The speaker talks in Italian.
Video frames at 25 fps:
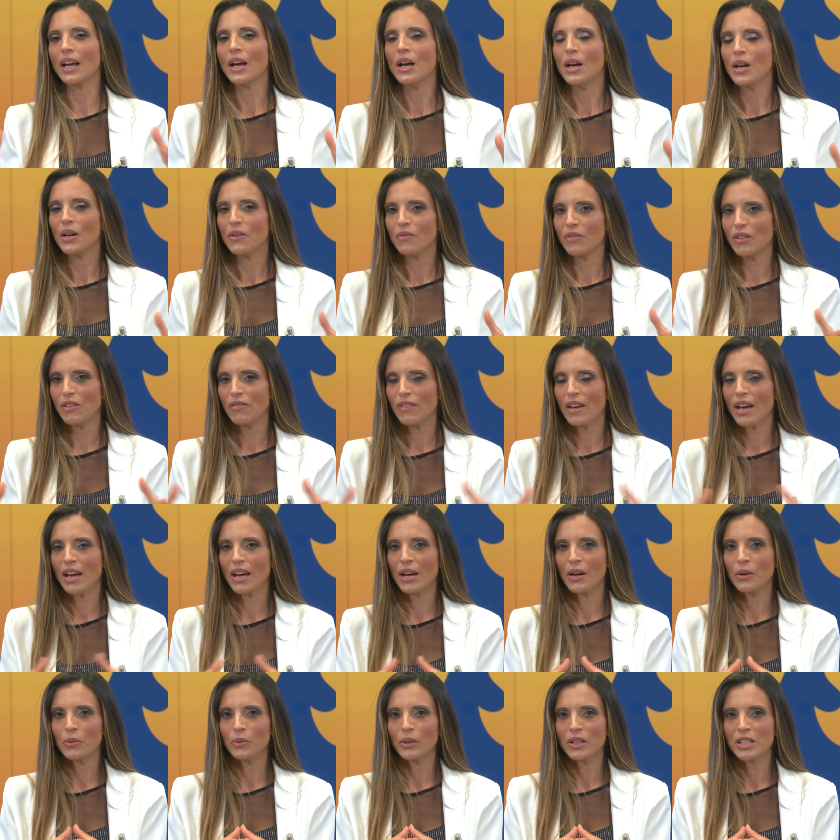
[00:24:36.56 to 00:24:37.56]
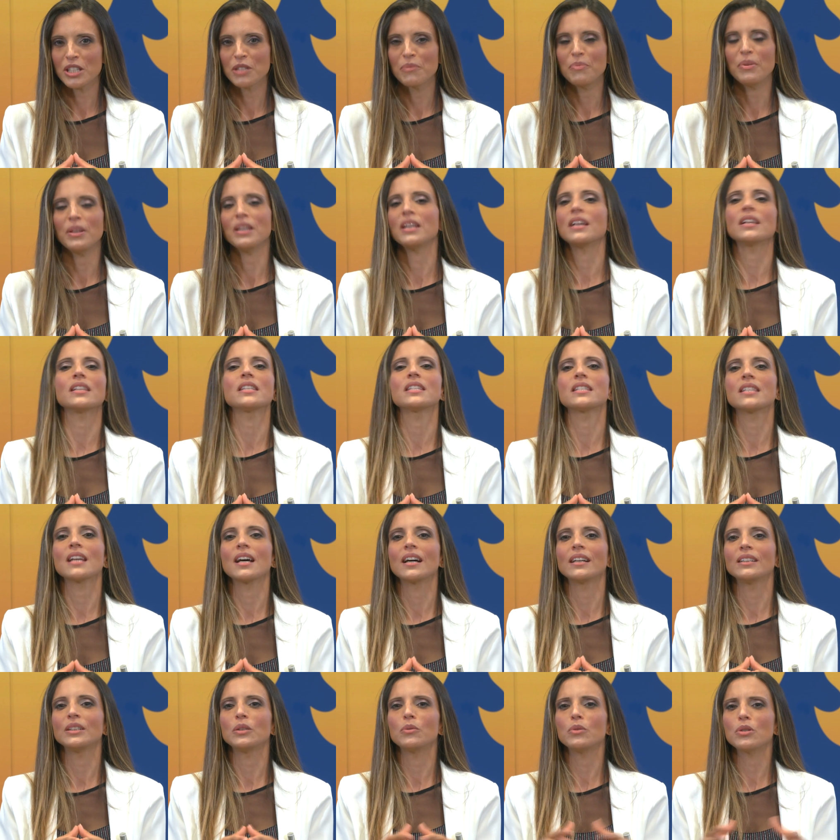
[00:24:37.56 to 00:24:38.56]
vive
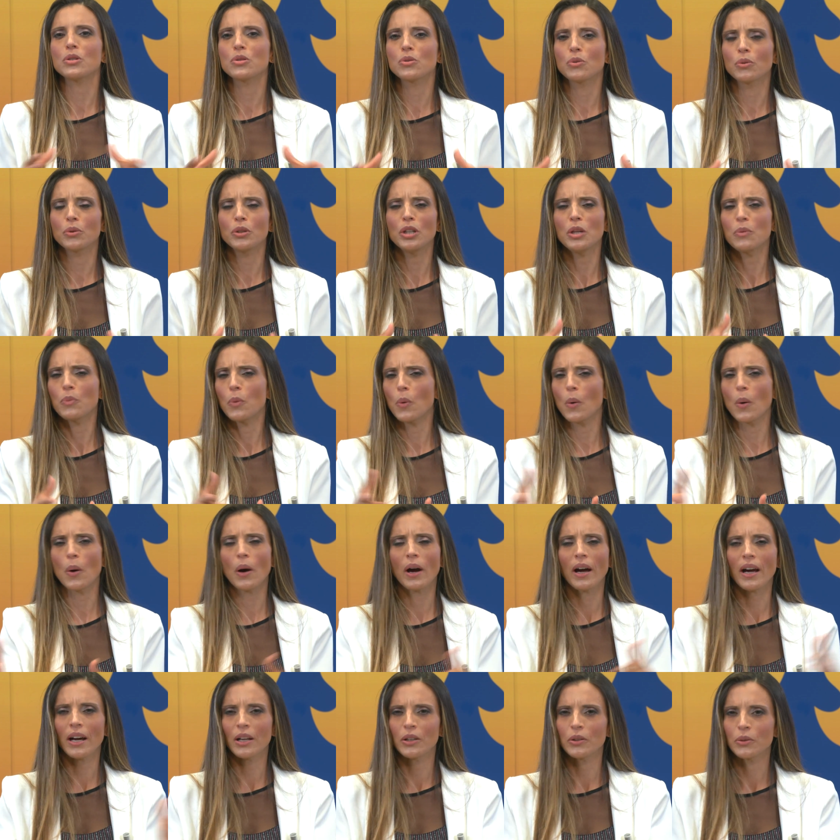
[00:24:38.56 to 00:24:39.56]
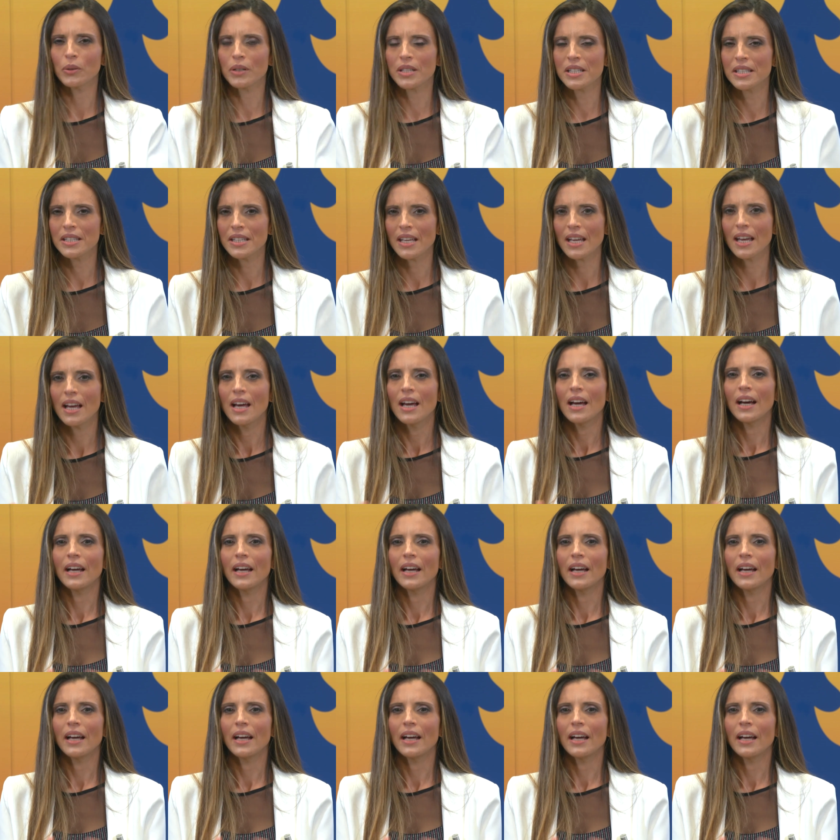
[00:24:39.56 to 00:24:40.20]
un'esperienza di questo tipo accanto a sé